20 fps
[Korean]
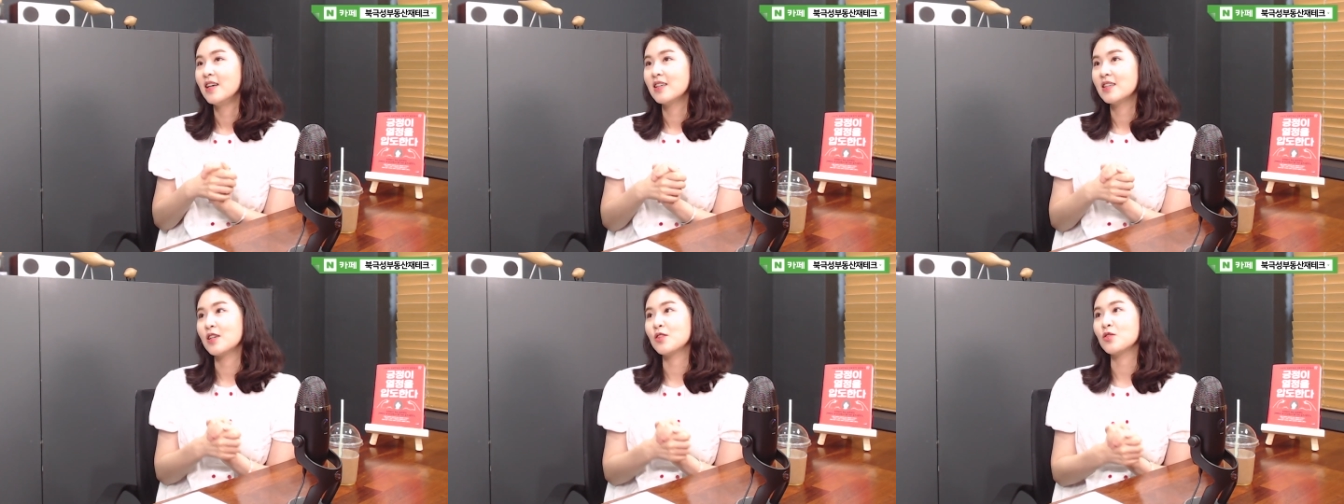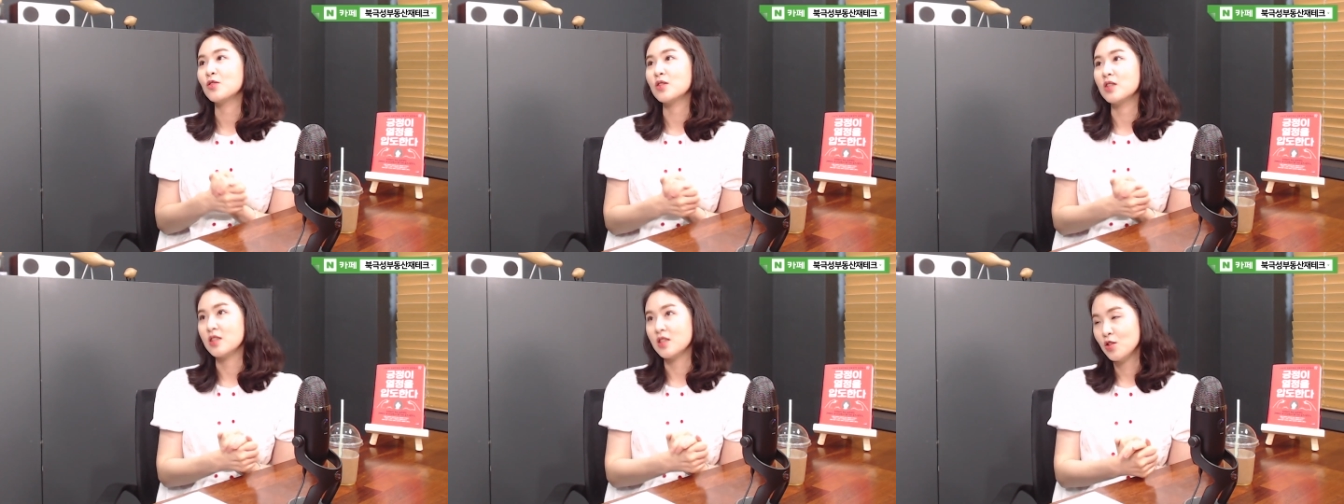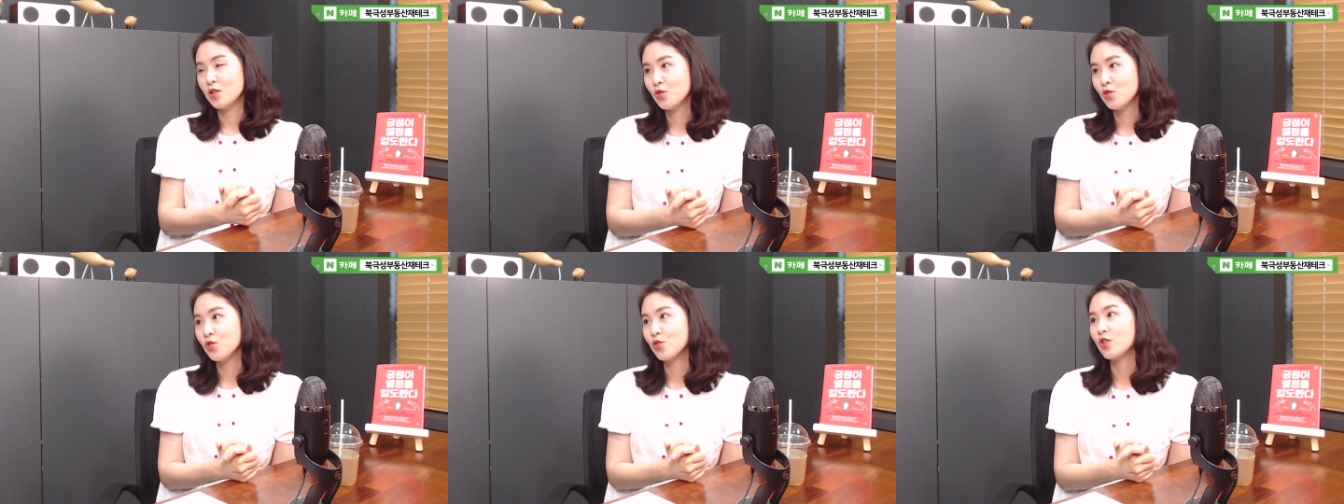그래서 이제
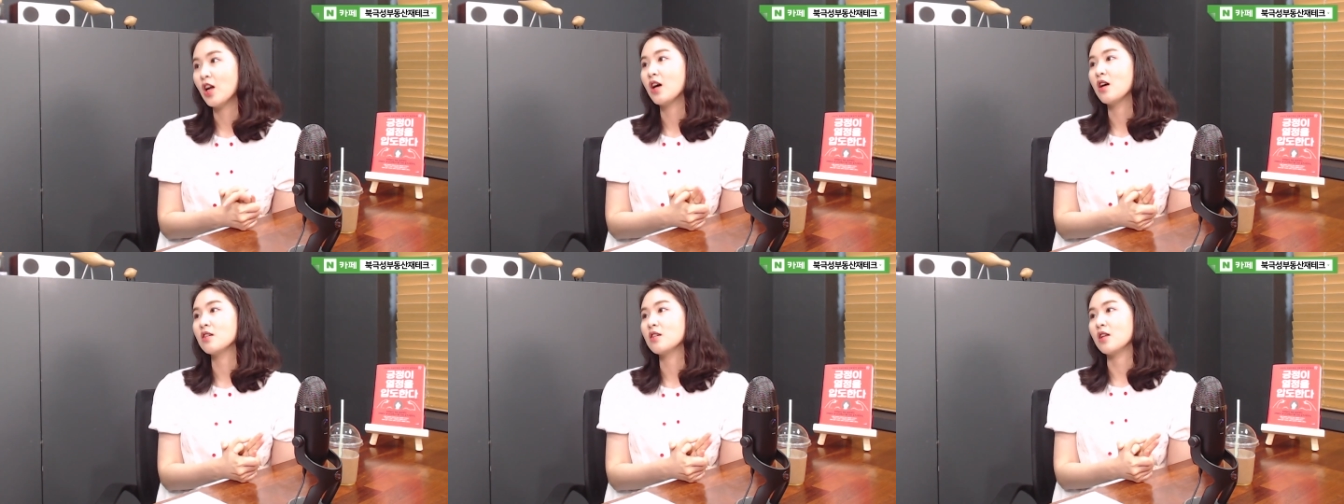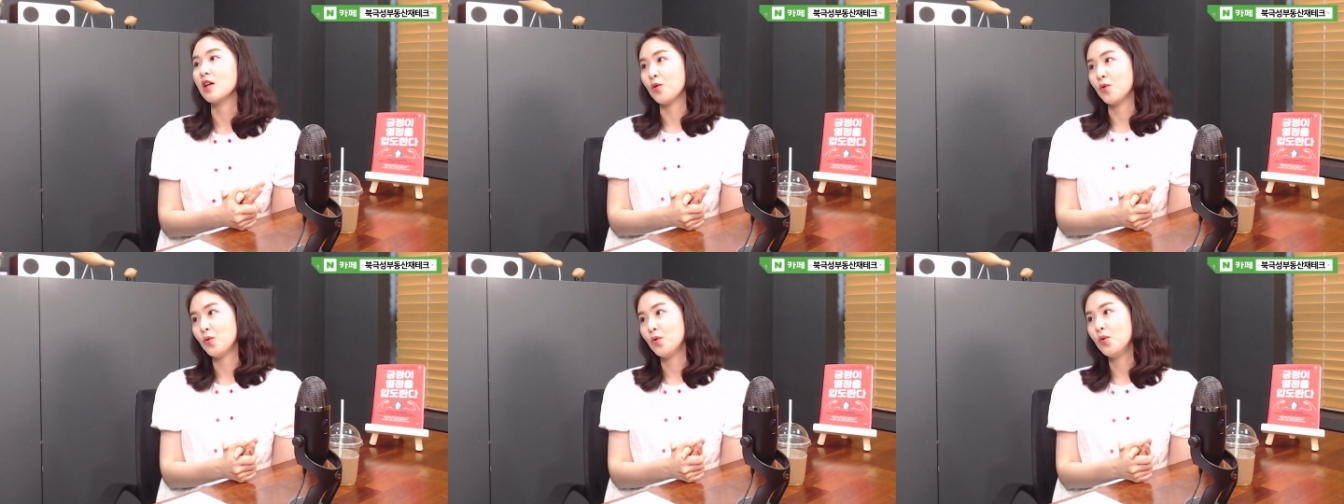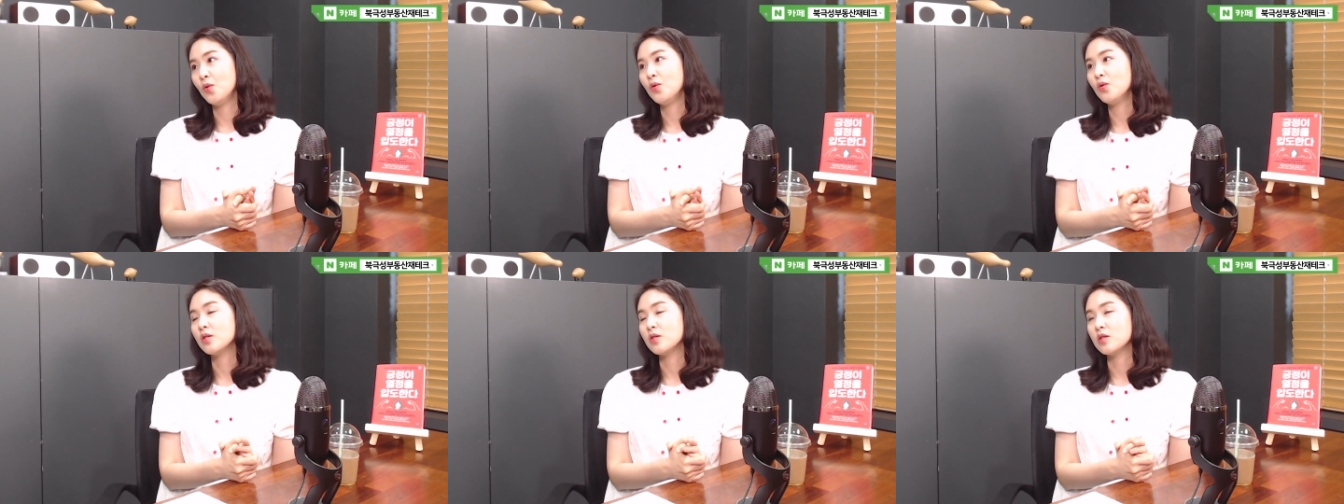신축을 하게
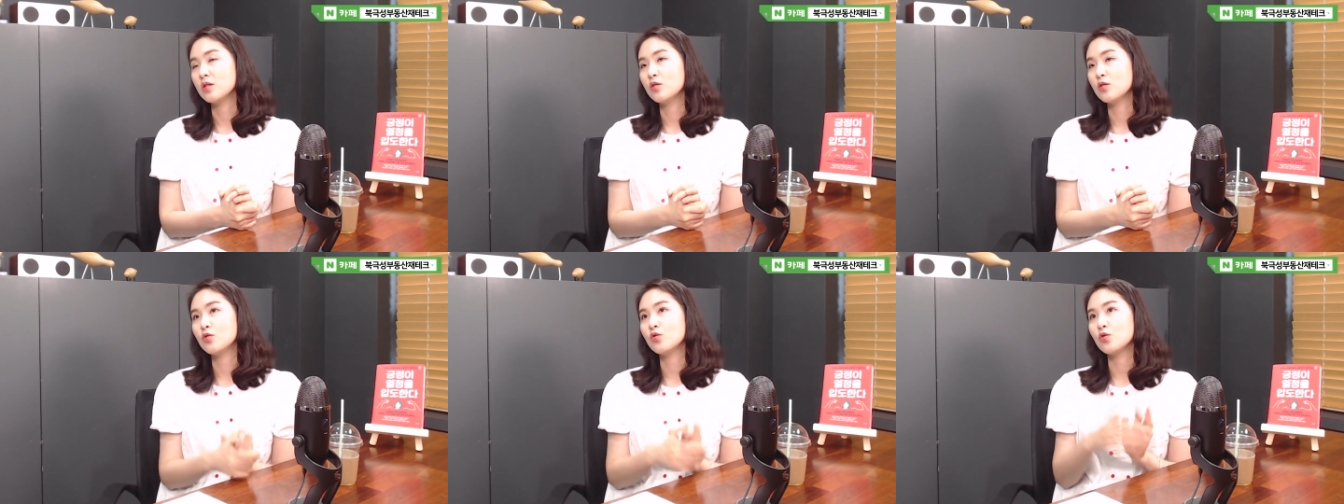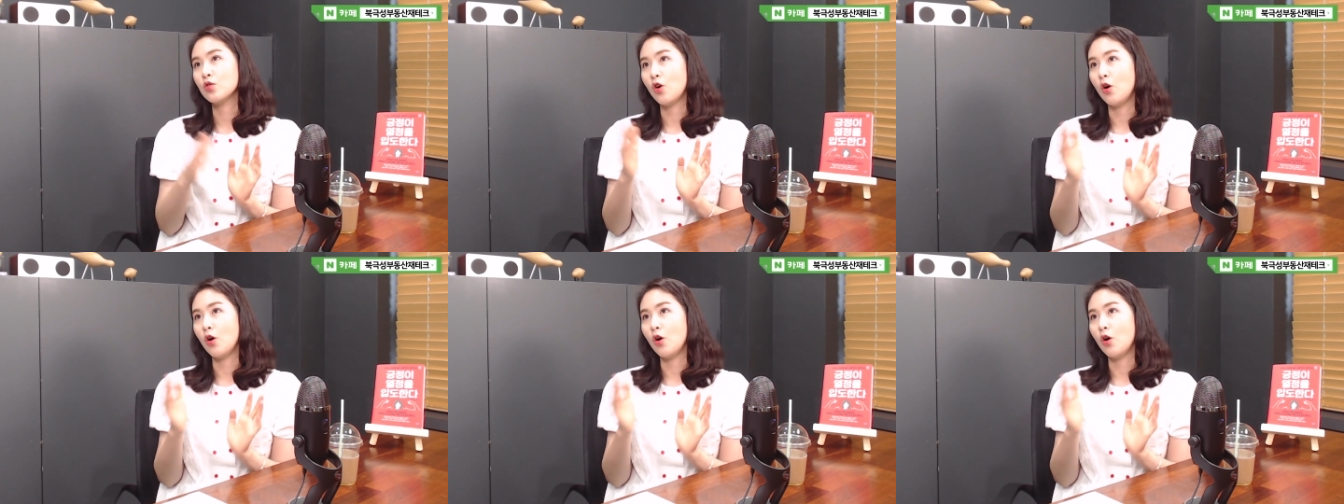됐고 그 신축